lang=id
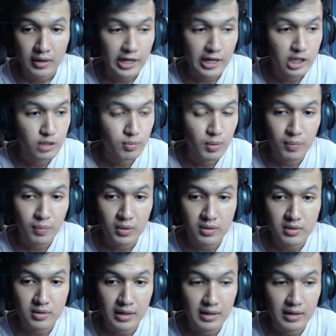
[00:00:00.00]
HP
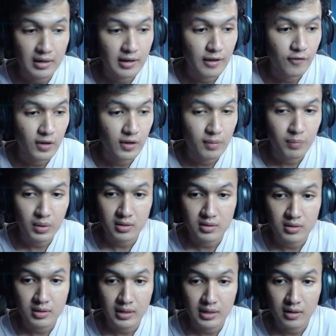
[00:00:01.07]
persen, defense
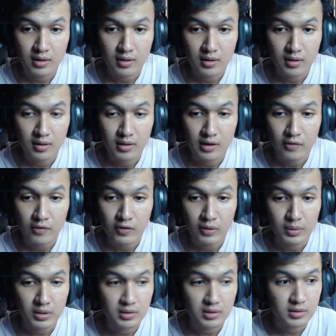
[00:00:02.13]
persen, defense
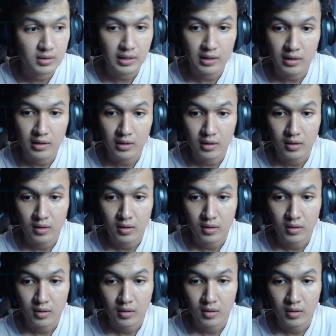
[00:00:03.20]
persen,
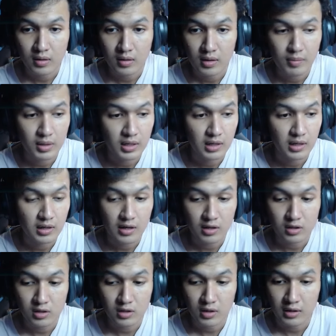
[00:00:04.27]
damage reduction.